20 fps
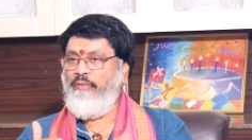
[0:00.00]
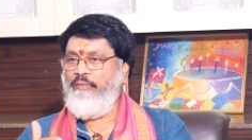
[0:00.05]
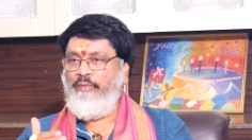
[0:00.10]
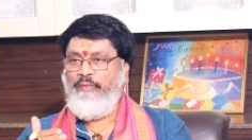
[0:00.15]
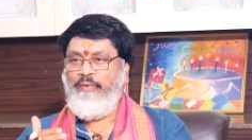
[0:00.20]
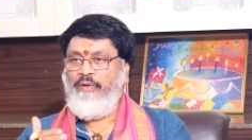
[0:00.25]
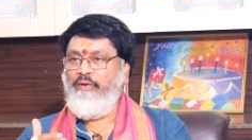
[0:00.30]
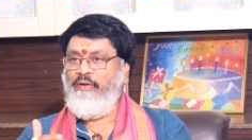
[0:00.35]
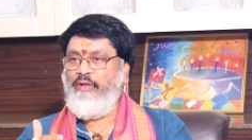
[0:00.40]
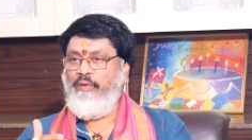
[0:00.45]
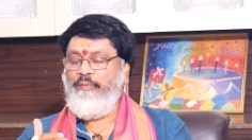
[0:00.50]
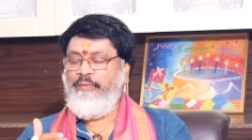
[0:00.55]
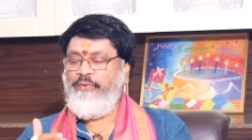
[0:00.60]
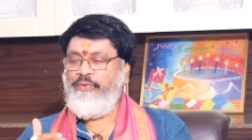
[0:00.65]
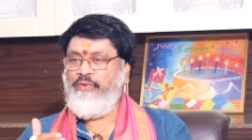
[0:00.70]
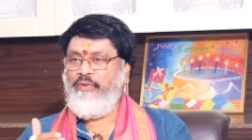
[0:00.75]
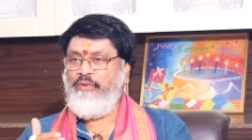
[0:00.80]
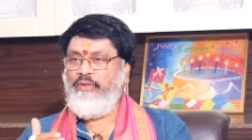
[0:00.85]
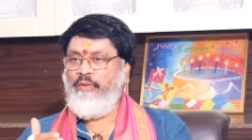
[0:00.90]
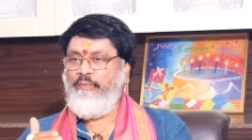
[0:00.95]
యొక్క ప్రభావం
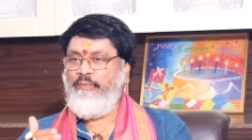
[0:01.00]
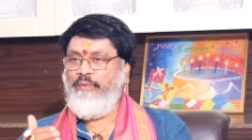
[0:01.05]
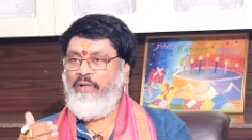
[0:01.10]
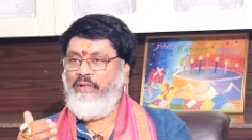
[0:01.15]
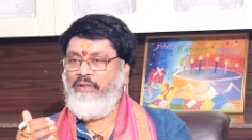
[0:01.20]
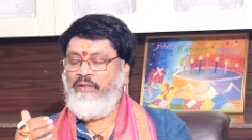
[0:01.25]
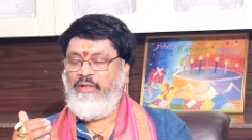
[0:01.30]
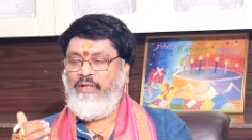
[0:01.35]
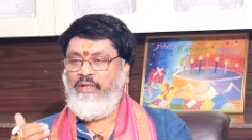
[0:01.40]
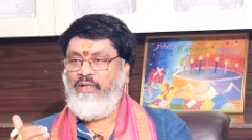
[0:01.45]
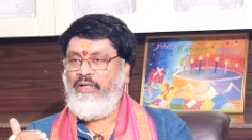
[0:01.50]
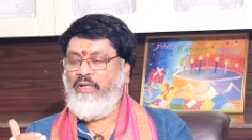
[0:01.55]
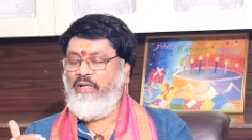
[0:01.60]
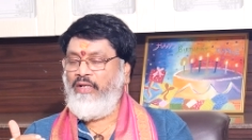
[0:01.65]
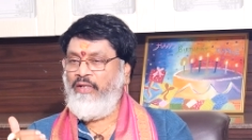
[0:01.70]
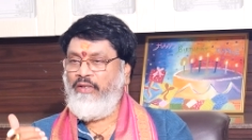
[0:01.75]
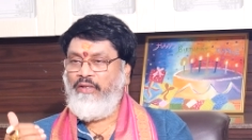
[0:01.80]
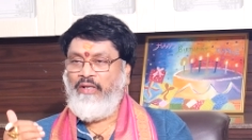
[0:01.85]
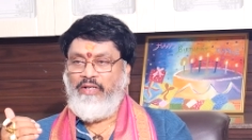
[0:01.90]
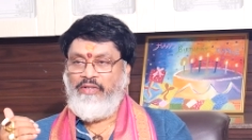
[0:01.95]
కనిపిస్తుంది తప్ప అంతకంటే
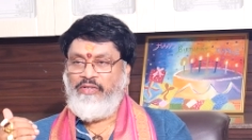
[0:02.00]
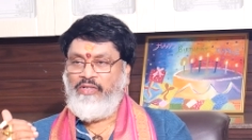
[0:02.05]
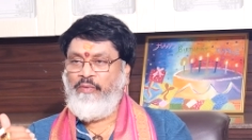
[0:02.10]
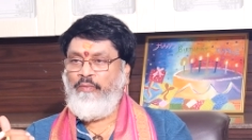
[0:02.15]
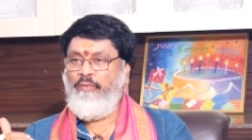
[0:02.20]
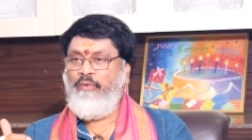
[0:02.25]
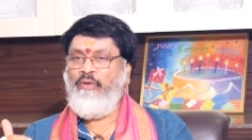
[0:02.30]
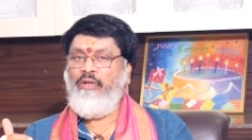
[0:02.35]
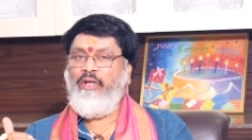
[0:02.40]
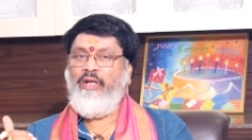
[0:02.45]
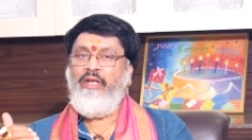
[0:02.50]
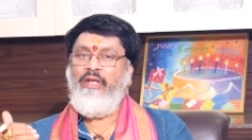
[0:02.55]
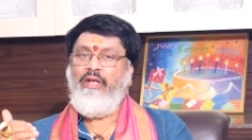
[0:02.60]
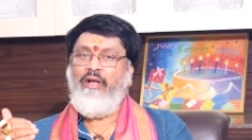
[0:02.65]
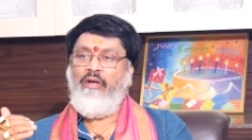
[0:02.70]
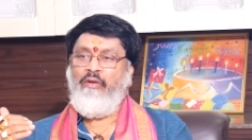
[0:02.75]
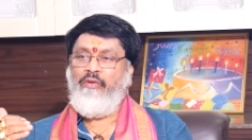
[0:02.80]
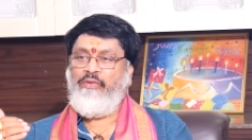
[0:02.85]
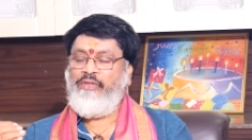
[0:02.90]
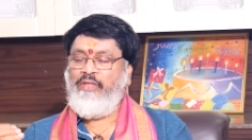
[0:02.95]
కింద హస్తంలో కానీ
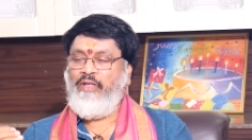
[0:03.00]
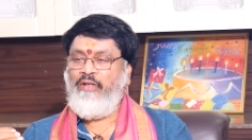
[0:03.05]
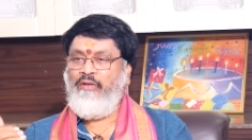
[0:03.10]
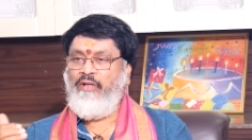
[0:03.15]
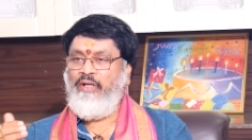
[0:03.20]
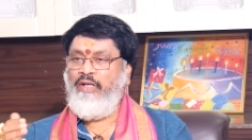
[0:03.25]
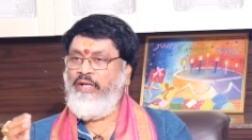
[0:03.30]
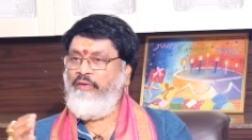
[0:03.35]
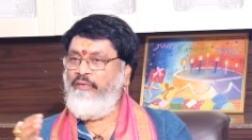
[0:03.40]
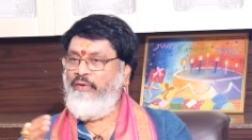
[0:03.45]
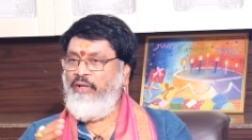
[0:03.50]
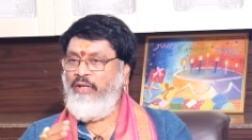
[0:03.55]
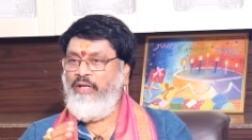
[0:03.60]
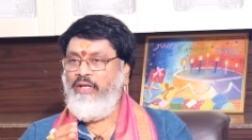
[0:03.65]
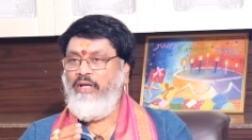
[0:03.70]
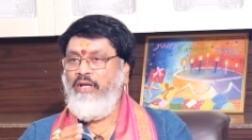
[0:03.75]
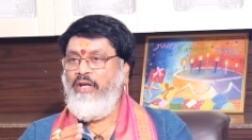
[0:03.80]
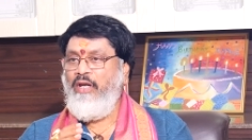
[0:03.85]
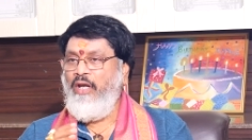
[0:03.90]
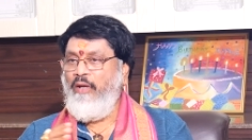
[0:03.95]
ఆరో స్థానంలో కానీ ఎటువంటి
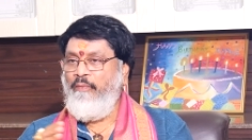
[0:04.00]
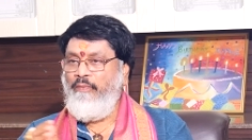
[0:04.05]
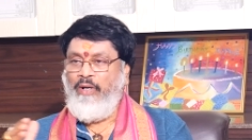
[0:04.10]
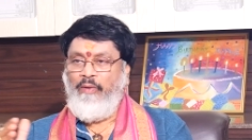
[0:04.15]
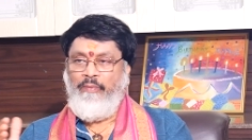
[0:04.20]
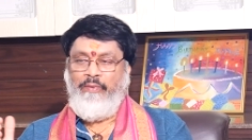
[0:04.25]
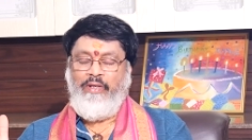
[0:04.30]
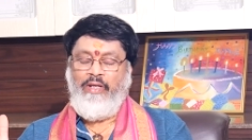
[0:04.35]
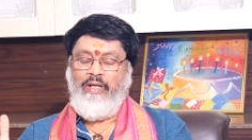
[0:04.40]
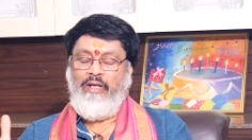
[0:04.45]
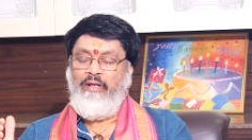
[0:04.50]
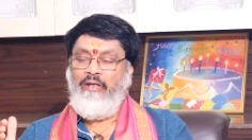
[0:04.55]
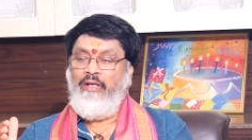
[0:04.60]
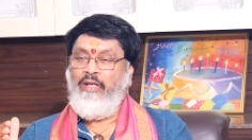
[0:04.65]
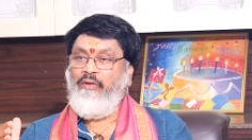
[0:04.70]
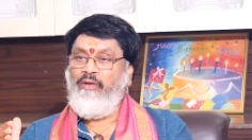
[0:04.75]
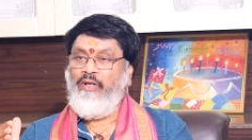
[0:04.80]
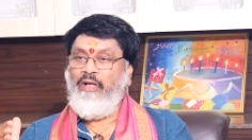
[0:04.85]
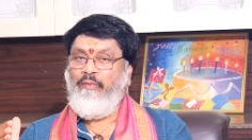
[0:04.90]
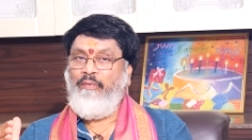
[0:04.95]
పాపగ్రహాలు
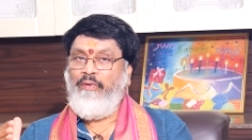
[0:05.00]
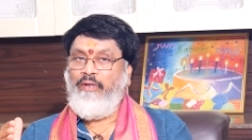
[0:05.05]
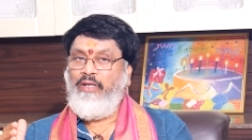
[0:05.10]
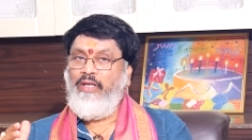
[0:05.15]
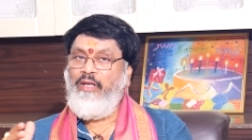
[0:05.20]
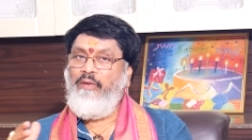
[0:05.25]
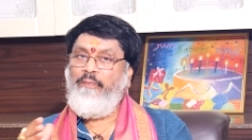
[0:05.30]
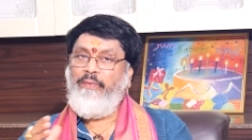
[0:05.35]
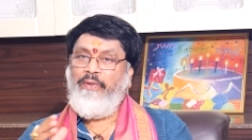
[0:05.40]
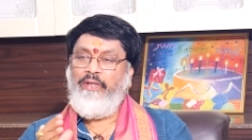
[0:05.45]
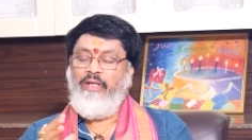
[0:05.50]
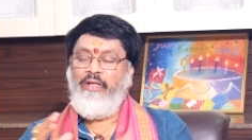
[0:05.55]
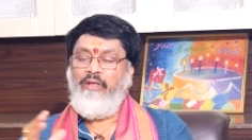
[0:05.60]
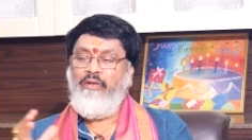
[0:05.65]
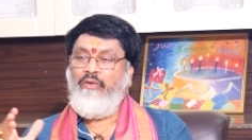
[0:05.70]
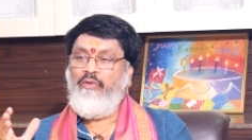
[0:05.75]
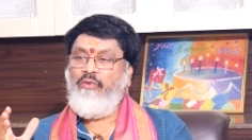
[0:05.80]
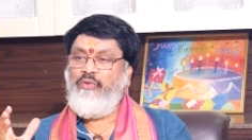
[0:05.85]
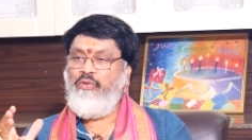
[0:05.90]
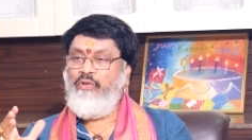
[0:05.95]
లేవు కాబట్టి
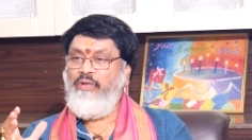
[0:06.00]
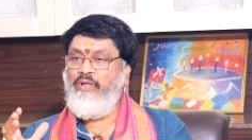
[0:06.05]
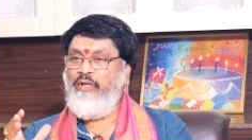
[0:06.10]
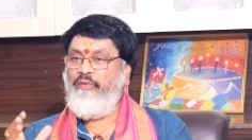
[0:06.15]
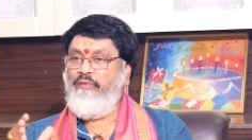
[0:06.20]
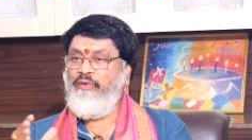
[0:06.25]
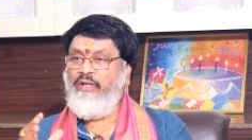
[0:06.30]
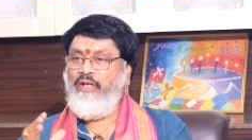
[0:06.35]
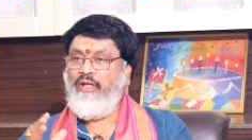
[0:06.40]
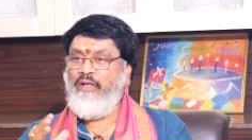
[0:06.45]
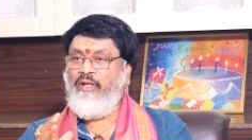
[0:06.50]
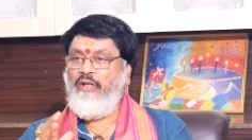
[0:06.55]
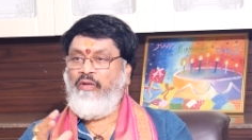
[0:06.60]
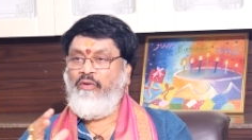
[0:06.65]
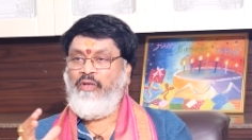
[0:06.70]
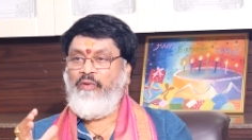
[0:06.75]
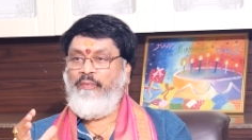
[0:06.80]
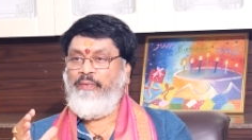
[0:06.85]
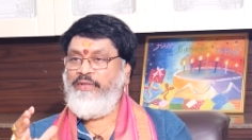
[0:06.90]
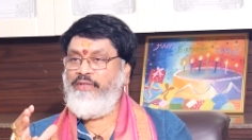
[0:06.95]
పదిహేను రోజులు ఎటువంటి
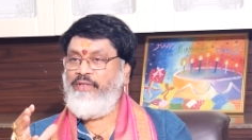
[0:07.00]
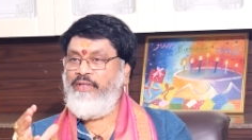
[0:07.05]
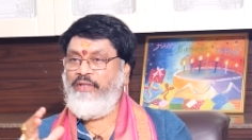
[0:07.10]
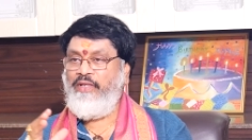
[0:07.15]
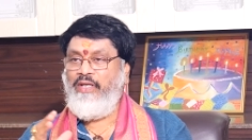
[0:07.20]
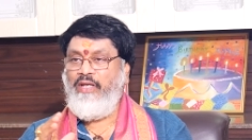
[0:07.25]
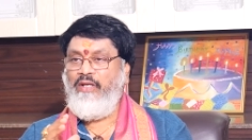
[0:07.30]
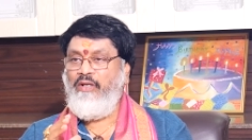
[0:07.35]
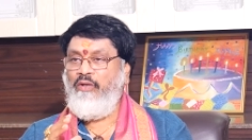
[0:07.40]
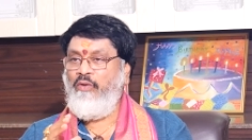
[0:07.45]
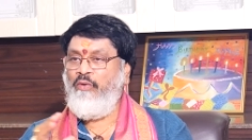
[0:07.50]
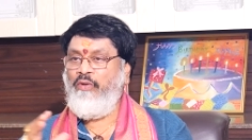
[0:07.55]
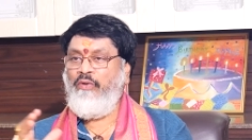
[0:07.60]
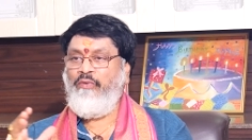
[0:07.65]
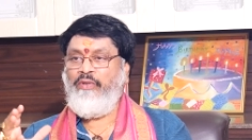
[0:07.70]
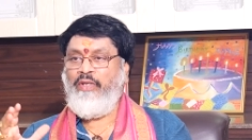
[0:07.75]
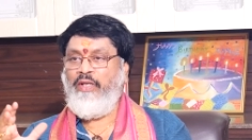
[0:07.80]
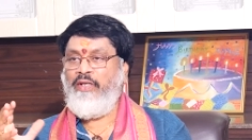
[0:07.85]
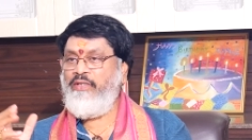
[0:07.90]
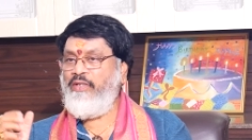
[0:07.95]
అనారోగ్య పరిస్థితికి
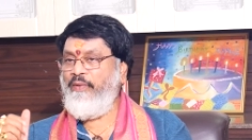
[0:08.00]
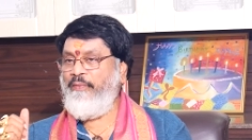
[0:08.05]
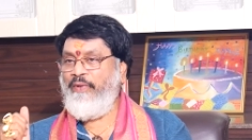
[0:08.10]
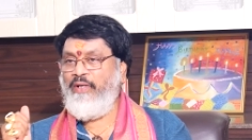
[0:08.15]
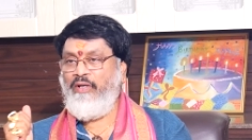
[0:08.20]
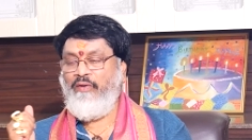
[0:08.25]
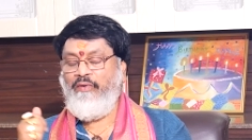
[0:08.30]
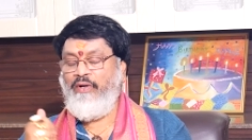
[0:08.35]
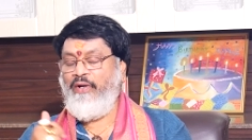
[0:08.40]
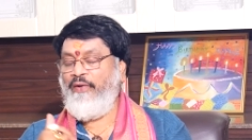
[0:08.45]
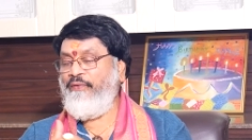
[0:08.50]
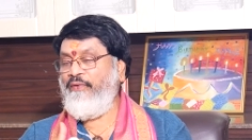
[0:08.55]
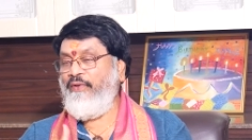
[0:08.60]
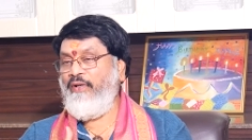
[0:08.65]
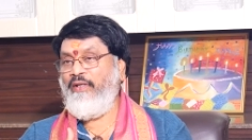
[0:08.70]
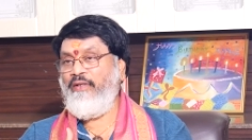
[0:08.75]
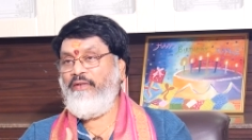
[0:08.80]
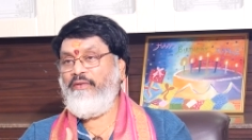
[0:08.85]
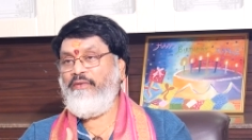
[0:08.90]
లోనవుతారని చెప్పడానికి పదిహేను